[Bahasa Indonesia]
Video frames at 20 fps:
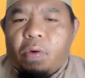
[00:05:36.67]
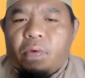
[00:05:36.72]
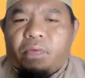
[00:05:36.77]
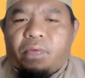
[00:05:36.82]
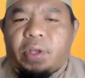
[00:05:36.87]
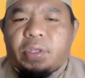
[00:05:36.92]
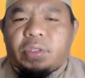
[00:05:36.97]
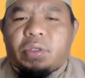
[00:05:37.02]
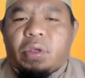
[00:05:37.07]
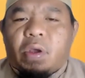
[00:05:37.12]

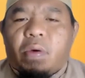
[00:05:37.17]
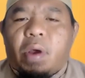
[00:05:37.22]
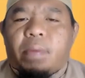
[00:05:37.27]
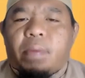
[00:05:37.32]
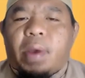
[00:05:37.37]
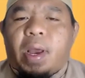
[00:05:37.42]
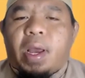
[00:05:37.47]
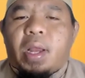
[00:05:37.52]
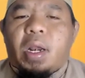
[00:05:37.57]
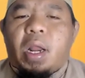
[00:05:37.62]

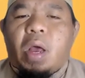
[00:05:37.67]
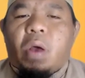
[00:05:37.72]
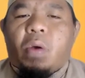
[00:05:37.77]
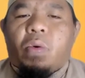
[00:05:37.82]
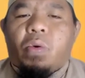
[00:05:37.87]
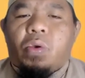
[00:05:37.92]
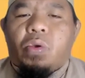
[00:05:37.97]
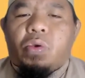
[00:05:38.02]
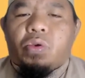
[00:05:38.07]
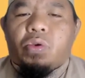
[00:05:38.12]
fasawab
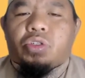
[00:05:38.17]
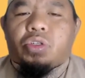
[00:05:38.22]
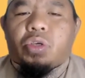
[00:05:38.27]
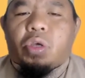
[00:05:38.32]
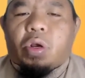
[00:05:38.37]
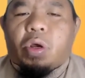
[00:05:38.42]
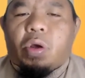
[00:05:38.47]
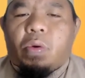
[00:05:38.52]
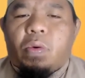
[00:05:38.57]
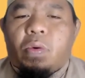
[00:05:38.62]
annahu
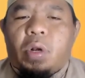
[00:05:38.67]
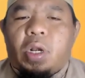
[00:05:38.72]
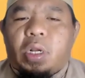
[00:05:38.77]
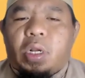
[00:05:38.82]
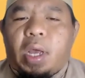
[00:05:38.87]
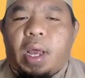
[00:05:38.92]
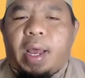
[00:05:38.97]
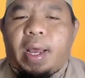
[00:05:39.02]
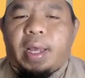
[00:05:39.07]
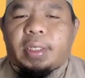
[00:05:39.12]
yushra'ul
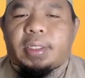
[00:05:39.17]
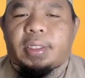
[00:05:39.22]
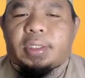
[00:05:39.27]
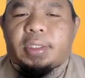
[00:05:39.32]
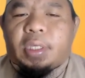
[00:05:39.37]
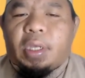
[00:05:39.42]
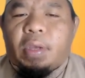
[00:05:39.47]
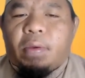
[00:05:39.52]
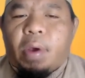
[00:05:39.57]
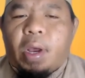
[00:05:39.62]

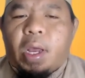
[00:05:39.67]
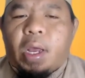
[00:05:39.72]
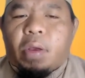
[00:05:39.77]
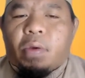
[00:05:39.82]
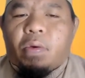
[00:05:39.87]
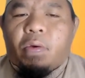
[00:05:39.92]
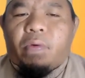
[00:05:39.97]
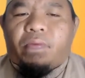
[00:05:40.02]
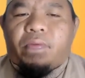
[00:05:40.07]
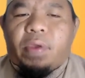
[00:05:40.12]

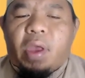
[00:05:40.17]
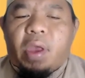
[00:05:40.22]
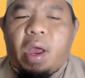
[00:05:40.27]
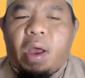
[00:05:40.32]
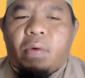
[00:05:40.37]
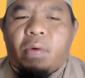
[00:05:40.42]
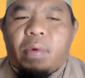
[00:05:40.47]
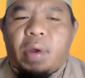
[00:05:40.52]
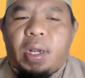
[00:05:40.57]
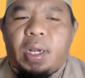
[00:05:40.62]
as-siwaku fi
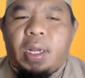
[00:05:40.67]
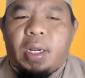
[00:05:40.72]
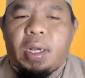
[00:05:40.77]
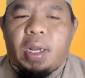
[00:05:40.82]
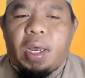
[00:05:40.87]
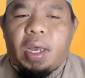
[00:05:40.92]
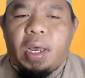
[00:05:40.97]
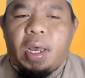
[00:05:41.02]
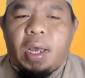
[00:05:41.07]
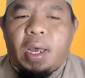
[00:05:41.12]
awali
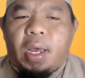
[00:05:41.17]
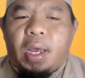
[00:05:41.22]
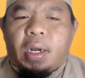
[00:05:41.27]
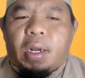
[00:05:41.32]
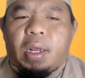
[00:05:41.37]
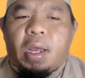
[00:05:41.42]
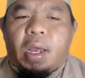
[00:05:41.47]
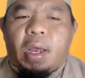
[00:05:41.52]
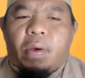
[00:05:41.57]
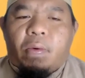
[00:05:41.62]

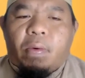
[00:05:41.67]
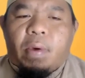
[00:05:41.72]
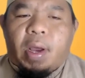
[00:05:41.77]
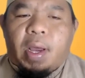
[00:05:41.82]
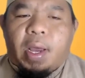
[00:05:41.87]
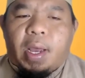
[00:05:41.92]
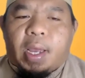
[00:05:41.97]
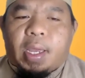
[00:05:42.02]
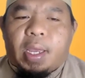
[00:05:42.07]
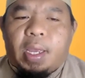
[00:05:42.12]
nahar
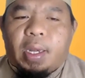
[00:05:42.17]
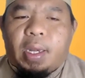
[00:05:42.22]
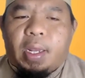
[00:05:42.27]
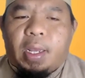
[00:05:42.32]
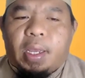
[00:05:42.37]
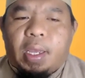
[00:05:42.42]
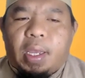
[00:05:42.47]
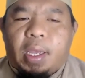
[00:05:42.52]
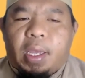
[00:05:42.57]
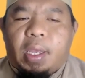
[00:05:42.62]
wa
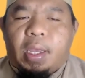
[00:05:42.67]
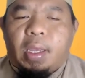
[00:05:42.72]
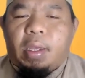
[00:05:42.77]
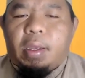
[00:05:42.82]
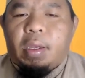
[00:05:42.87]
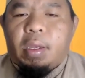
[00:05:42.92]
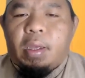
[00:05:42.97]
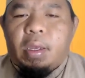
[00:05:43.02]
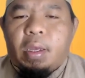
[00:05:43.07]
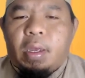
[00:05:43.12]
akhirihi
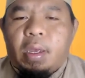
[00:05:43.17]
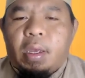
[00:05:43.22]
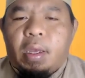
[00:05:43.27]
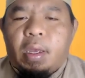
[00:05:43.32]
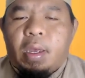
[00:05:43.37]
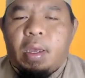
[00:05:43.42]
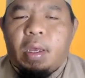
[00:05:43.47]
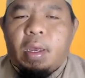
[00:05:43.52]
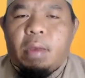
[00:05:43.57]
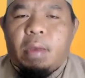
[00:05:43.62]

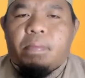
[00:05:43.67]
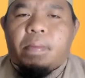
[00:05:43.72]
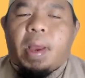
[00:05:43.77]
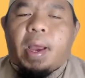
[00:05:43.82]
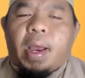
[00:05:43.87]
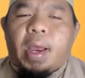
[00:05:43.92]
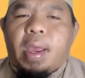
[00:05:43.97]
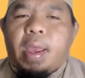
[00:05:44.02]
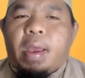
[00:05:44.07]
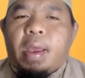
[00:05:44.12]

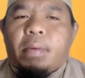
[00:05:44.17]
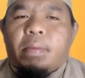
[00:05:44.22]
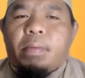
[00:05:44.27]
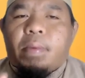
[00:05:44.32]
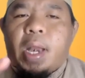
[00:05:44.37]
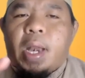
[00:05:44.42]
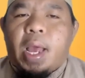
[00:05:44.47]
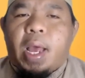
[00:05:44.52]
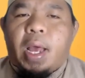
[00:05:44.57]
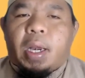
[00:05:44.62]
maka yang
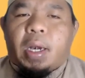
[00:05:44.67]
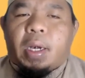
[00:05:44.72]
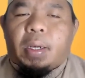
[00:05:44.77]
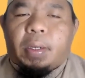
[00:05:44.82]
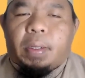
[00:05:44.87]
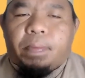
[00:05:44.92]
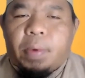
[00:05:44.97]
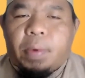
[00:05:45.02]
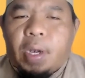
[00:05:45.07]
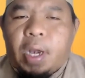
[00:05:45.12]
benar
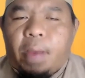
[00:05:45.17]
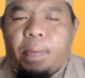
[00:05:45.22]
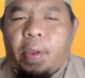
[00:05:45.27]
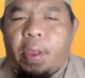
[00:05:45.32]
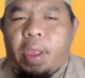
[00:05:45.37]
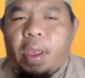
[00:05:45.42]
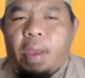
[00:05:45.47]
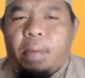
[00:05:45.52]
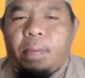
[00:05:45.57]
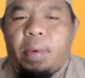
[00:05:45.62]

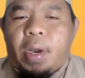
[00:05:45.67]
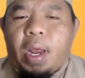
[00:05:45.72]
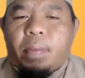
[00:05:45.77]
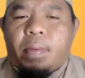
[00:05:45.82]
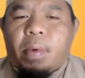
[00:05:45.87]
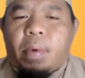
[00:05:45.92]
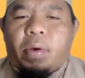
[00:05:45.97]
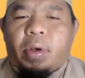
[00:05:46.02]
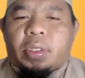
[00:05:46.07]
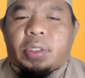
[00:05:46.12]
pendapat yang benar
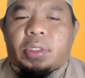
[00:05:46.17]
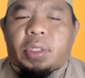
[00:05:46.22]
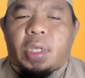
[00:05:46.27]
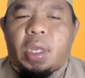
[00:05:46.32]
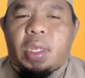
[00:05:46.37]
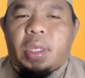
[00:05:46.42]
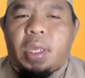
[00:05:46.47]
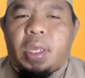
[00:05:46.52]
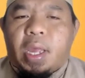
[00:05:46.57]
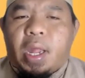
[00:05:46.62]

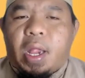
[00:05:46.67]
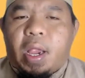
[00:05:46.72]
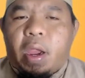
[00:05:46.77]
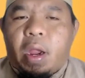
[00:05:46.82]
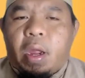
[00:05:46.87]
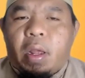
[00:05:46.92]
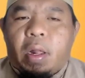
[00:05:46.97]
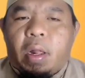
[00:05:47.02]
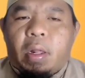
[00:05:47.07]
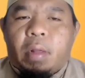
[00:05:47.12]
bahwasannya
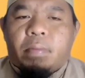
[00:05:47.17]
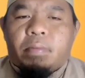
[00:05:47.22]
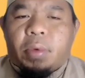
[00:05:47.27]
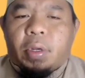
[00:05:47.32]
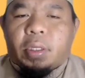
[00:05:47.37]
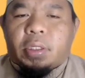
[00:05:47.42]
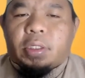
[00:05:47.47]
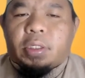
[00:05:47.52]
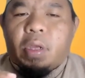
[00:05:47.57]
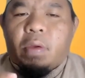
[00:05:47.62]

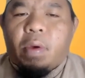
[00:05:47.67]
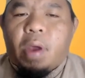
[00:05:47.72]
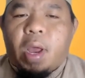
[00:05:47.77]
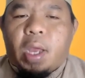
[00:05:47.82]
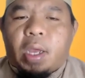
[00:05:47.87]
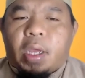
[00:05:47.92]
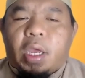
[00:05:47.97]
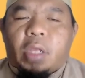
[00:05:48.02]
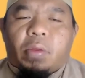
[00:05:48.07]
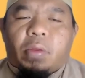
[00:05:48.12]

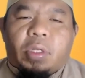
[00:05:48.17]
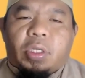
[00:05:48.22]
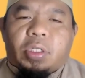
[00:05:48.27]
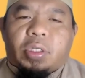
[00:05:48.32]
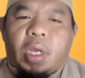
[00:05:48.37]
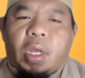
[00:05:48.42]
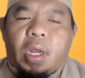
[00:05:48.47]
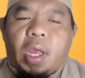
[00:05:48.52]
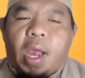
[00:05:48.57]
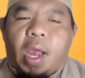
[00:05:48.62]
bersiwak itu
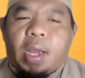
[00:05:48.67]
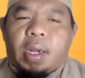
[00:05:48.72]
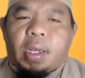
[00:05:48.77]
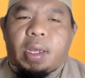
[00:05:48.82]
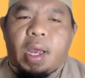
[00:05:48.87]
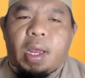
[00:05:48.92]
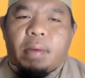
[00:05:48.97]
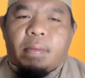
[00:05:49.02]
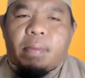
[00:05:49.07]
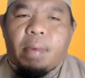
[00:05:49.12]

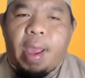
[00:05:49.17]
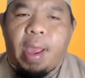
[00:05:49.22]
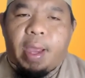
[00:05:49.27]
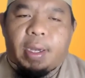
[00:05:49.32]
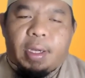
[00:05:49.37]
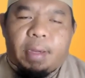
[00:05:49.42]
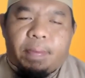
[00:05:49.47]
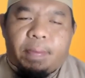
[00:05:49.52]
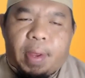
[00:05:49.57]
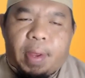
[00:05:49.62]
disyariatkan
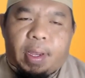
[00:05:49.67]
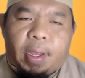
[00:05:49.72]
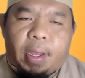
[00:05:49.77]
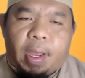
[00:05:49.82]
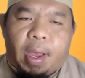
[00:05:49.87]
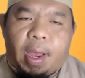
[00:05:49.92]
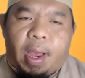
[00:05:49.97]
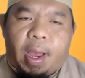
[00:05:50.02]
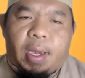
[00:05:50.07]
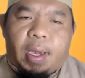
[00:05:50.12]
baik di
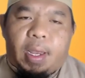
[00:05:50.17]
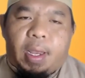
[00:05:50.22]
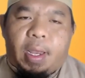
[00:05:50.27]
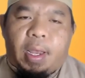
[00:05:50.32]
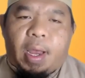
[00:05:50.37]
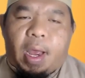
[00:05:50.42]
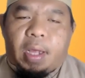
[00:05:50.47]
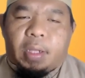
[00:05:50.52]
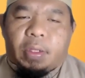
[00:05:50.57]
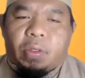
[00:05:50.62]
pagi
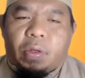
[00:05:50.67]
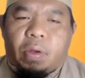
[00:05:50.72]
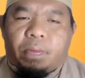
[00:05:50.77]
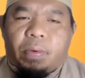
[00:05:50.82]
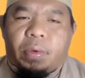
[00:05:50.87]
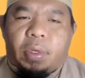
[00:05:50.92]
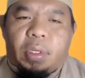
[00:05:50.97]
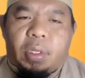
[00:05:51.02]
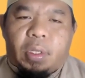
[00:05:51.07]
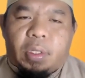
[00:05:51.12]
hari
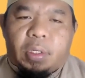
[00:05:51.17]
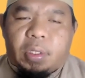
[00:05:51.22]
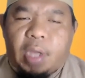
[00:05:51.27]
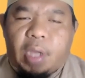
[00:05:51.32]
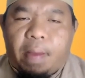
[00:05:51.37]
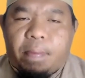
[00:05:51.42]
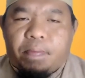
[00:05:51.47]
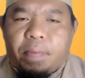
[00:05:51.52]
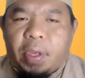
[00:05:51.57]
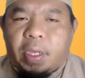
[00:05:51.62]
ataupun
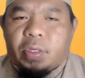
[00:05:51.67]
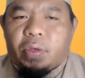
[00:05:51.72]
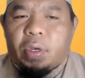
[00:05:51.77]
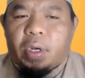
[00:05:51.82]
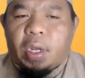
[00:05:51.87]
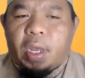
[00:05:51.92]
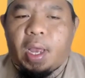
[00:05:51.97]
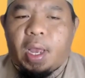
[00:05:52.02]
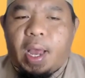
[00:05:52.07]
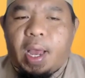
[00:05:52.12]
sampai
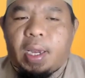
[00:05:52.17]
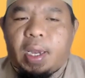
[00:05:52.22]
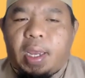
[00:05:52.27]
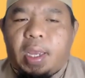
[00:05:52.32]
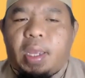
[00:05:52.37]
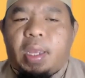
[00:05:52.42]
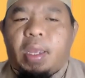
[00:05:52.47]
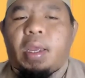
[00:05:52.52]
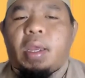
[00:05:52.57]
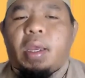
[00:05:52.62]
sore
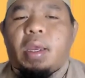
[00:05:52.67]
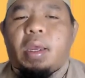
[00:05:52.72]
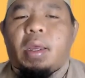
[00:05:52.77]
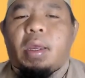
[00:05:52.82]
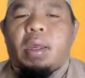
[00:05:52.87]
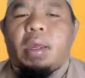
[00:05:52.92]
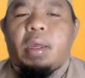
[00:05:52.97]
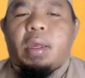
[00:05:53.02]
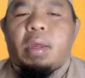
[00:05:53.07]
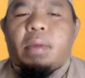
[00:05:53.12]
hari
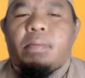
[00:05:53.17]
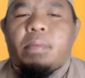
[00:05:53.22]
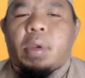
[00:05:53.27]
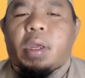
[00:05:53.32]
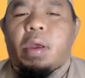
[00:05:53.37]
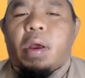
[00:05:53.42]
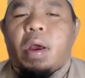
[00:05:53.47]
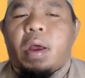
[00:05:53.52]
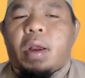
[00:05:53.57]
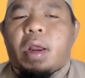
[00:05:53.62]

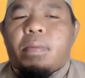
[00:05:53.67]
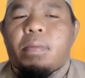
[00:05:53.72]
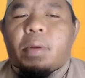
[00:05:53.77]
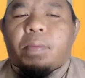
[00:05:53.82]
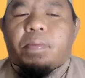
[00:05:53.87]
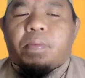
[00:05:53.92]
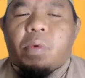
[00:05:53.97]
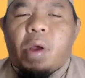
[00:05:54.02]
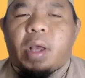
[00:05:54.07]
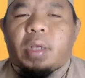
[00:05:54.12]
bagi orang yang
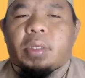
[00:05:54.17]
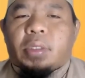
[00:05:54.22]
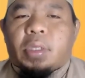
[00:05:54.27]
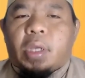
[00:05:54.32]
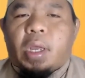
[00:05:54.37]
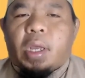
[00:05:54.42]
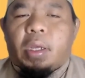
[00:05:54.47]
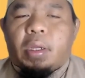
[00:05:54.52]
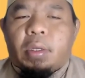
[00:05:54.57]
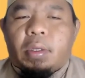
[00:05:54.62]

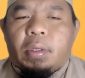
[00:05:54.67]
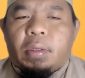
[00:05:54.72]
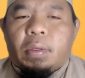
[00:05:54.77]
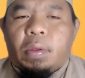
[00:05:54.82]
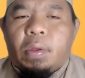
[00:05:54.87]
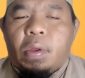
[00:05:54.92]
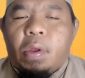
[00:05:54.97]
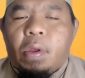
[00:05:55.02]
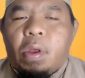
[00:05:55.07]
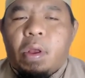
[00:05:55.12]
berpuasa
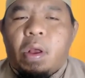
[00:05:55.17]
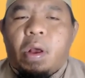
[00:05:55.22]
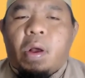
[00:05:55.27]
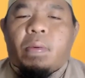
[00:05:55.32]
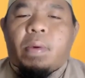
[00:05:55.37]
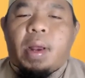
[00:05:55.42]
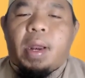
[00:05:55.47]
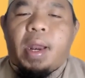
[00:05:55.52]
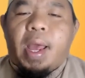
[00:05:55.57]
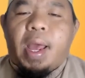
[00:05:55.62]

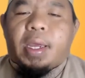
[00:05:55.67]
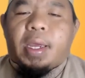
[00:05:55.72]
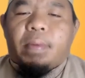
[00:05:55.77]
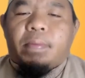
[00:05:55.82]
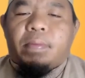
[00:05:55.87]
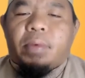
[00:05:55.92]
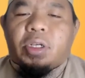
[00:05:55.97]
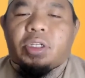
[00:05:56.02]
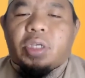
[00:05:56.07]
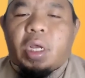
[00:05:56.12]

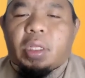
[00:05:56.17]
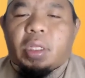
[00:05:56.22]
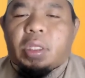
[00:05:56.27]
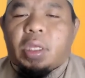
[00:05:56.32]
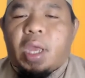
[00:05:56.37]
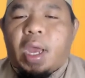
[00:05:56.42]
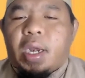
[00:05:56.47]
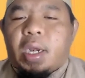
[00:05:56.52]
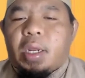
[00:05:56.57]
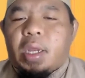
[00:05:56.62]
walakin
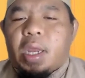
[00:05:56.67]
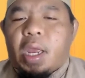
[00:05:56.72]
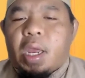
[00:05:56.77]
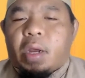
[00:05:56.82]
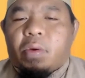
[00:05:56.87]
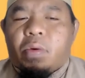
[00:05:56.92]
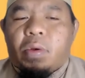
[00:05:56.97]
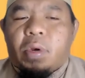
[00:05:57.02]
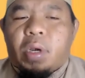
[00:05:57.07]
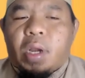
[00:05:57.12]
bisyarti an
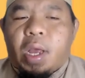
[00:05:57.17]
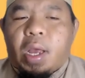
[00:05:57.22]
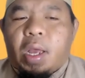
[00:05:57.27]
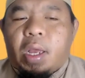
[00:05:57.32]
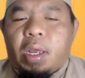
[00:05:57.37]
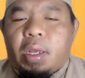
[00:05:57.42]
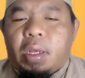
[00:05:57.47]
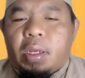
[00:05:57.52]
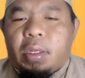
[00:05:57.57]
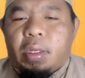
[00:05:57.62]
yakuna
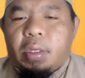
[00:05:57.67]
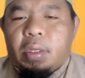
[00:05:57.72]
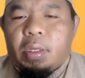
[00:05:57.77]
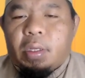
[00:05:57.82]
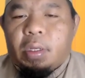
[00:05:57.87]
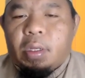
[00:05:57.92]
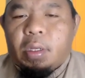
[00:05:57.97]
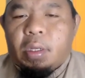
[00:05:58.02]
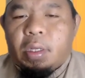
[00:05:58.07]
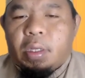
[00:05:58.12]

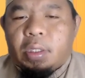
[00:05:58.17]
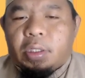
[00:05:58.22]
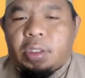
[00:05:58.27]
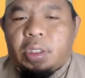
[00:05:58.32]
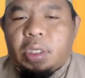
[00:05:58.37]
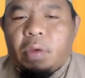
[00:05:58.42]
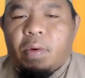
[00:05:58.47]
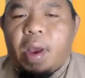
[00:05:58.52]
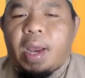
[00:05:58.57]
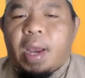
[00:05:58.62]

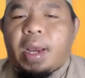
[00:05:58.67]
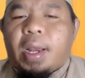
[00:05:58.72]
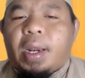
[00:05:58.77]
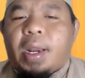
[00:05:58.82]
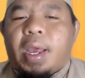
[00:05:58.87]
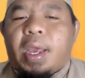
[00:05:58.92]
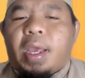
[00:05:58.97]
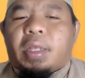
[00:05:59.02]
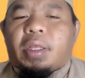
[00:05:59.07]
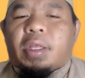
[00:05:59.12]
siwak
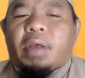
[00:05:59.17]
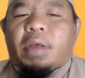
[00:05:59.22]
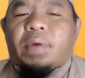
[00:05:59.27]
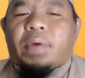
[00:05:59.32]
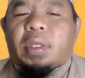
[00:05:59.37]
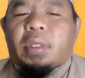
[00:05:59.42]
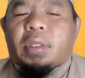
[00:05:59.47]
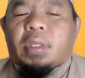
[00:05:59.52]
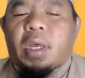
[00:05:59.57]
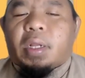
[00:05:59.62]
la
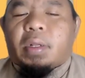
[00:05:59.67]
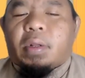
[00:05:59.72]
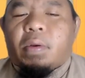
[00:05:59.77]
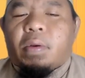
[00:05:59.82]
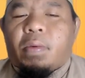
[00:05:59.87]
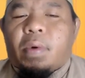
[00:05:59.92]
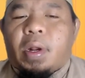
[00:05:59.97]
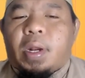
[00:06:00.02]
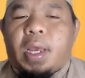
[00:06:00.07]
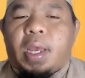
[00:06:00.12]
yatafattat
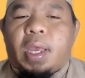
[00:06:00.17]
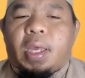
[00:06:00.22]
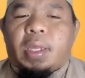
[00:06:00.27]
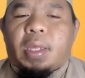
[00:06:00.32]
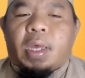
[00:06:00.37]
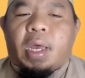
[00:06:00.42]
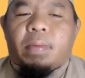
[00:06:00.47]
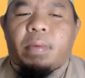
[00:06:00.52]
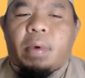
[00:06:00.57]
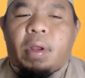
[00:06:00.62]
wa la
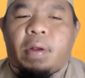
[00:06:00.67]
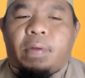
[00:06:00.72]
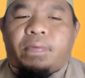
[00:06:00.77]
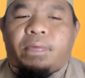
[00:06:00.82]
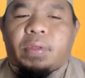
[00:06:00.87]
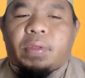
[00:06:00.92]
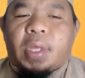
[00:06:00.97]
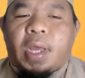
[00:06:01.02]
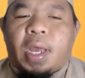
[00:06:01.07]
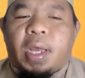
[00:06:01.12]
yadhhab
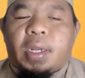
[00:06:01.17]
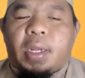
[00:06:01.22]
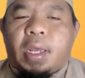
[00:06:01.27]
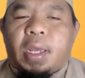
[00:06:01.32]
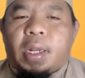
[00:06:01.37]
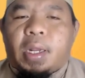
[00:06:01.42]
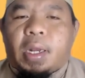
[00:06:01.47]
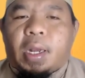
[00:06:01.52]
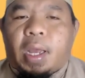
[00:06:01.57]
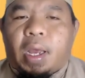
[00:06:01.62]
al-futat
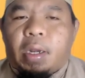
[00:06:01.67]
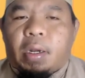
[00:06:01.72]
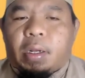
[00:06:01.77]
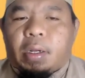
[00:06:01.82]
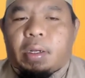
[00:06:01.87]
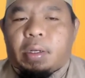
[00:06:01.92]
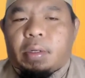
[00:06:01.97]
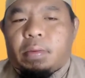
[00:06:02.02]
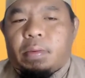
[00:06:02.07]
ilal halq.